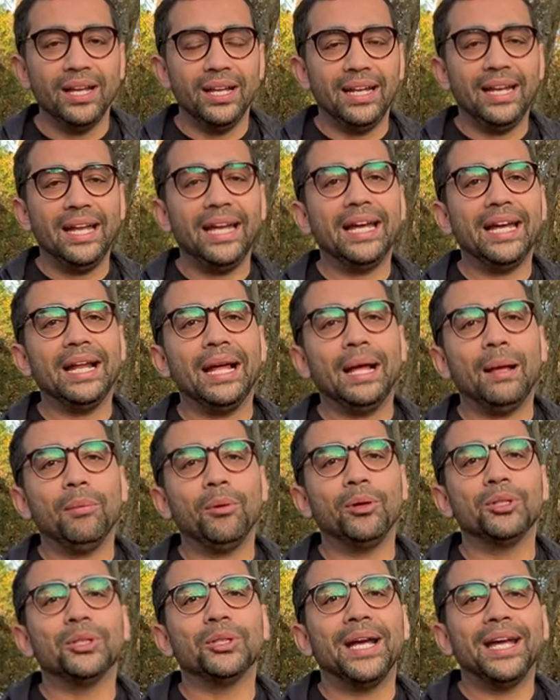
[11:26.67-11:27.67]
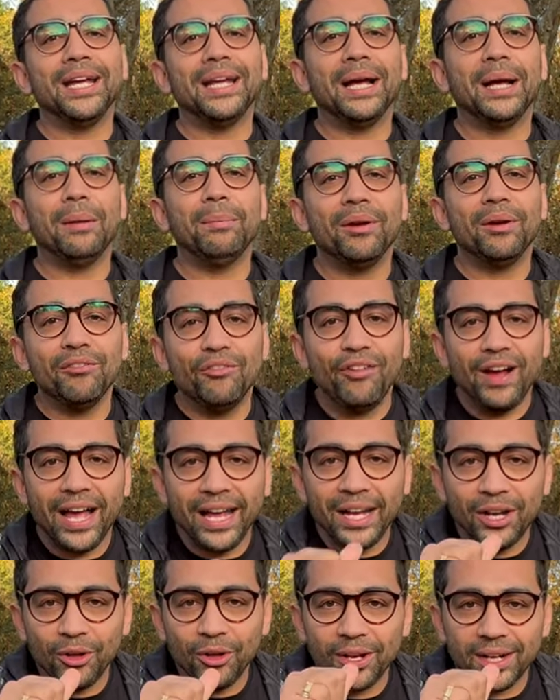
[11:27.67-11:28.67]
लेकिन आपको जो है यहाँ पर
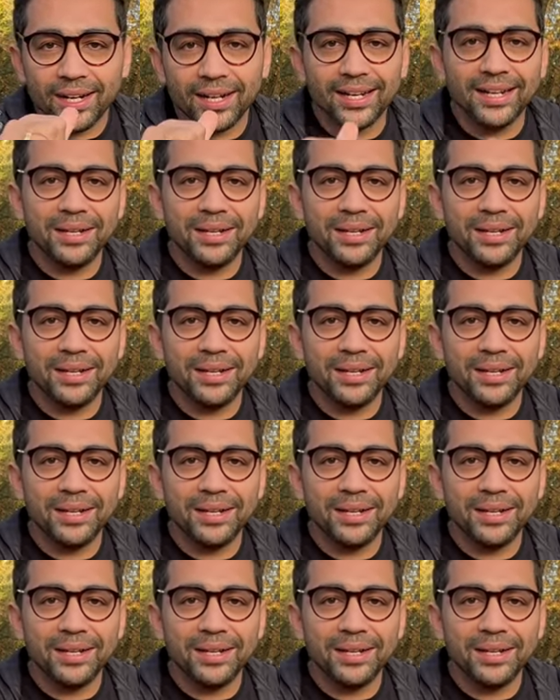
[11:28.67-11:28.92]
वाइन और